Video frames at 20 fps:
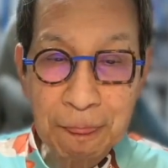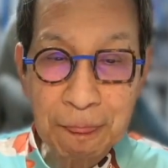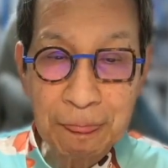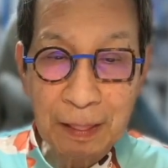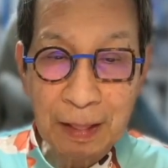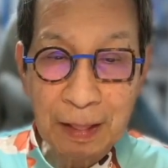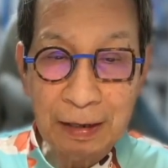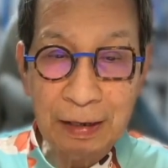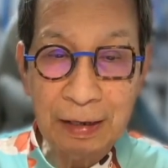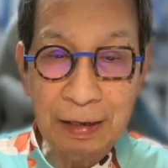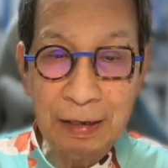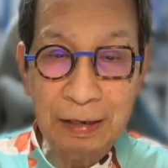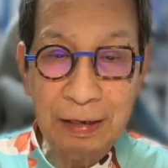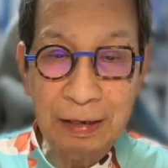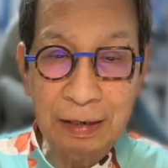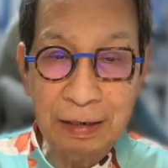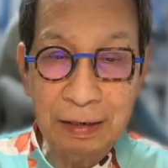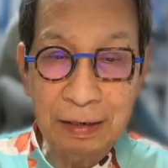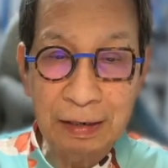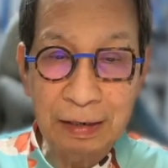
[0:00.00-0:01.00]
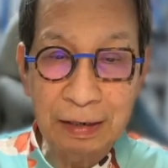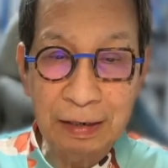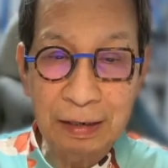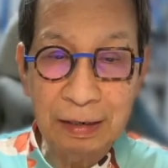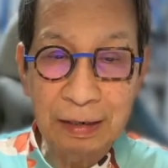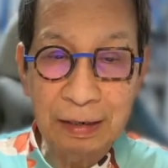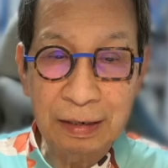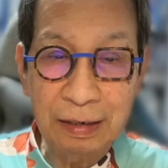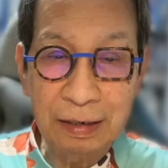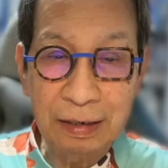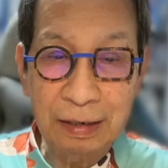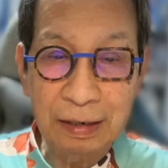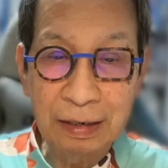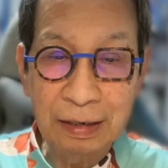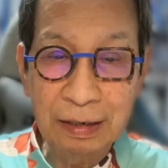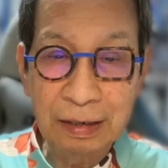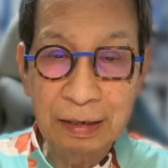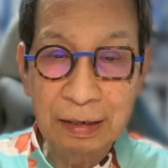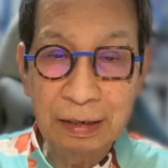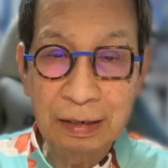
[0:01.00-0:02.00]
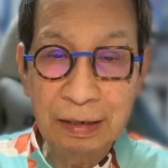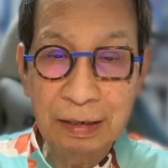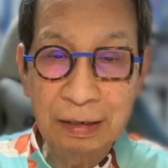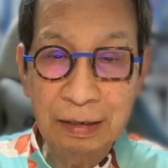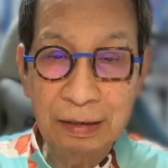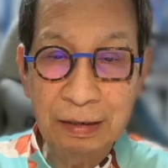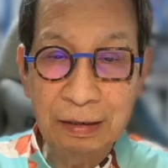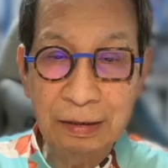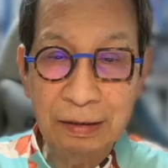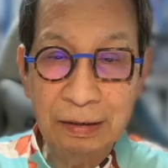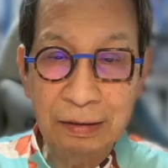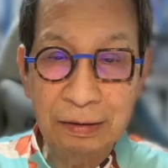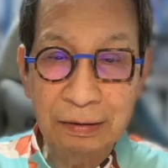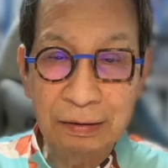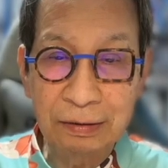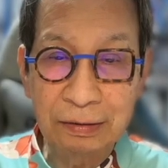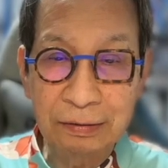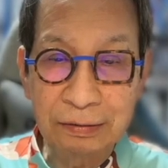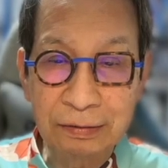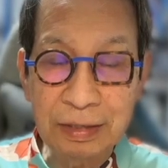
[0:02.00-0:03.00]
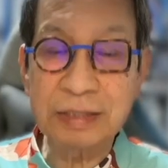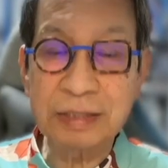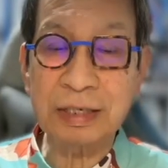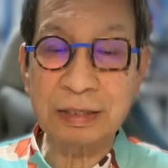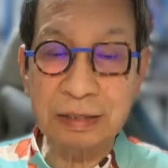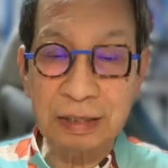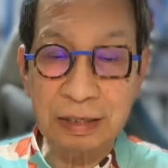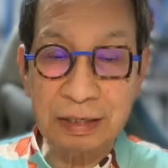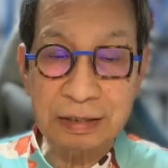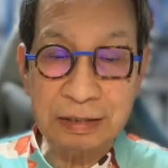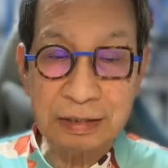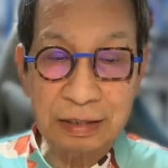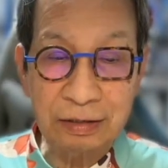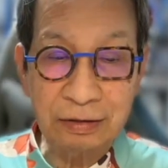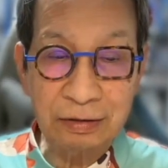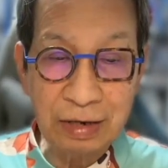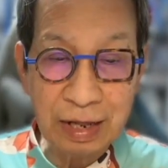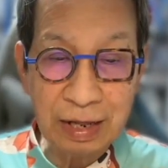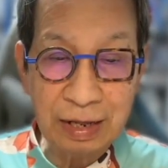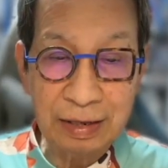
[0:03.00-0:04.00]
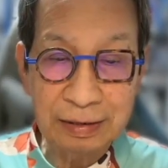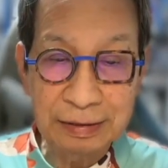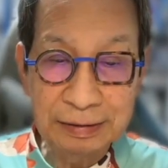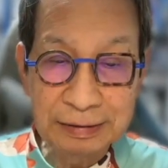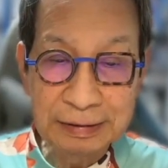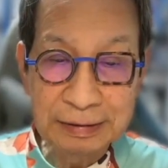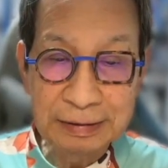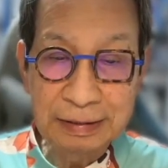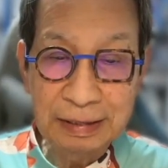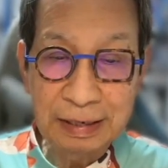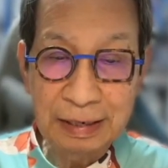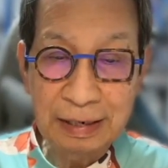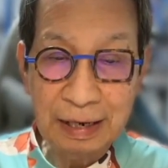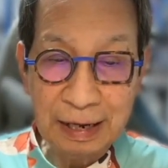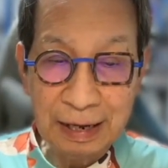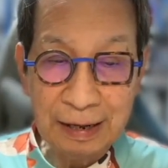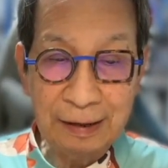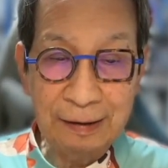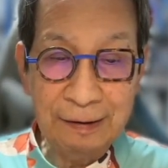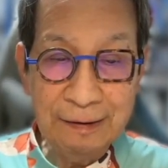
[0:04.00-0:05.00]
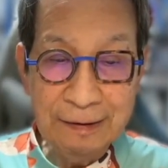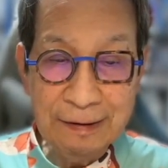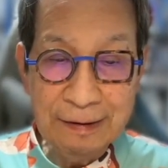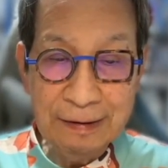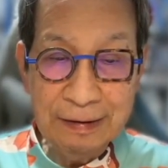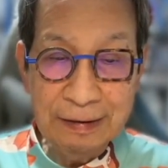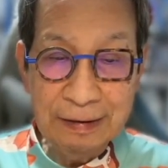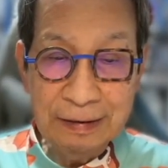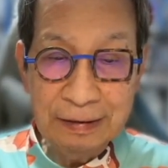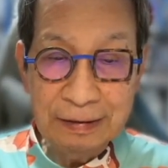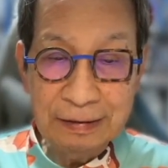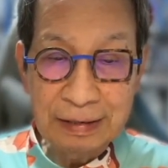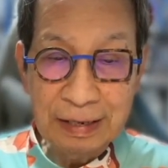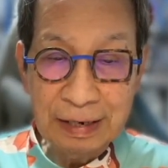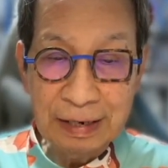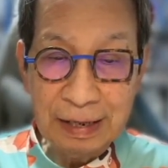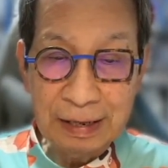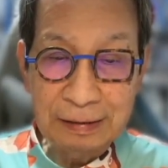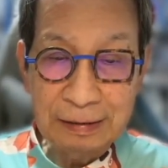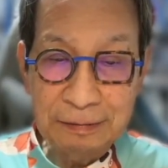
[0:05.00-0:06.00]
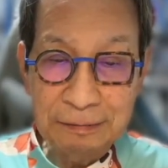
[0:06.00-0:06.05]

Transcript: えー、嬉しかったですけどね。はい。でね、